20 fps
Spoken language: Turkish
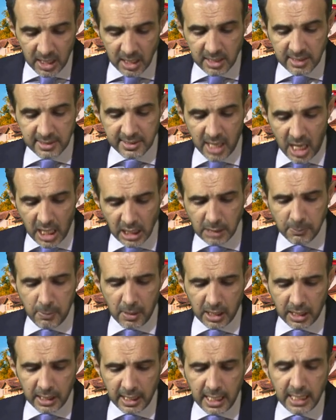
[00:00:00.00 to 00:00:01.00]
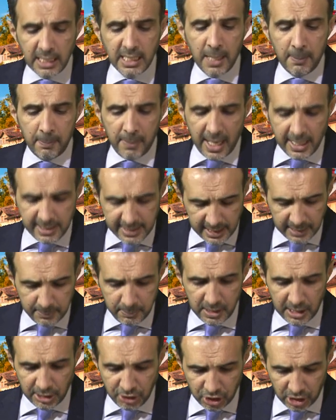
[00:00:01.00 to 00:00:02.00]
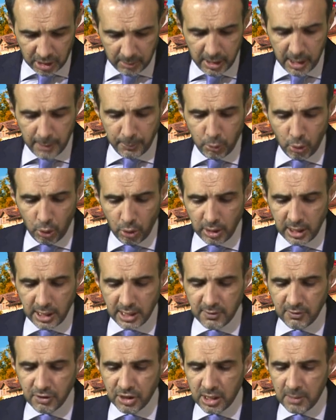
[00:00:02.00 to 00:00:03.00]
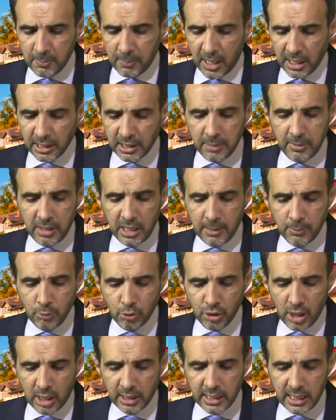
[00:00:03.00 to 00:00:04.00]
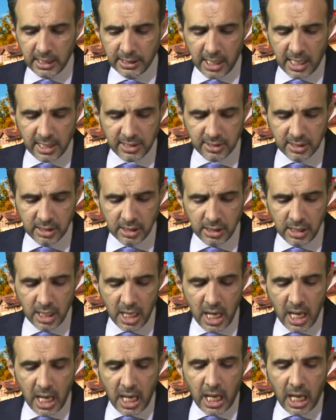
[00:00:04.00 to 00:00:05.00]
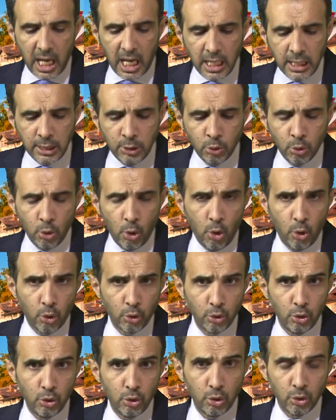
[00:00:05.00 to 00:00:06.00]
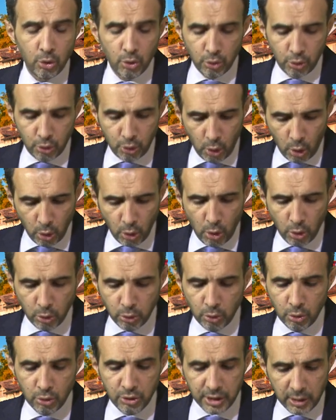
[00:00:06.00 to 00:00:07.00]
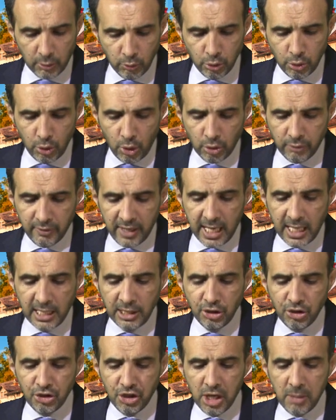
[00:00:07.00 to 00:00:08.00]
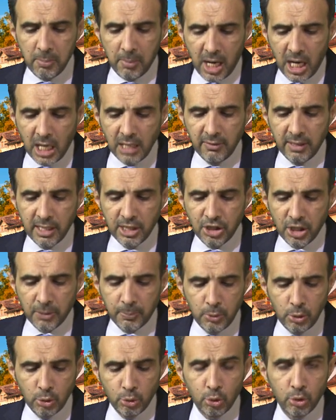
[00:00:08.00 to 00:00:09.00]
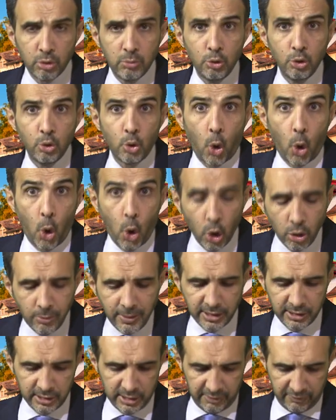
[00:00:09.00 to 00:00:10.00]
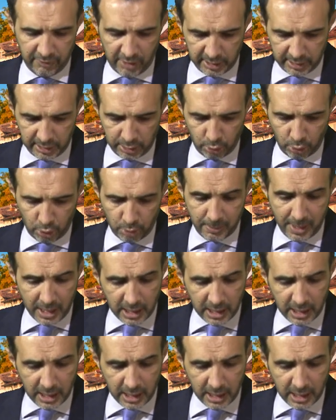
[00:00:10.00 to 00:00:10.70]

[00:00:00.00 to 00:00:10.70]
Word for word: Sağlık Bakanı Elyen Berset bir açıklama yapıyor. İsviçre'nin pandemiyle mücadele tarzının en doğru yol olduğunu savunuyor ve endişeye mal verecek bir durumun olmadığını ifade ediyor.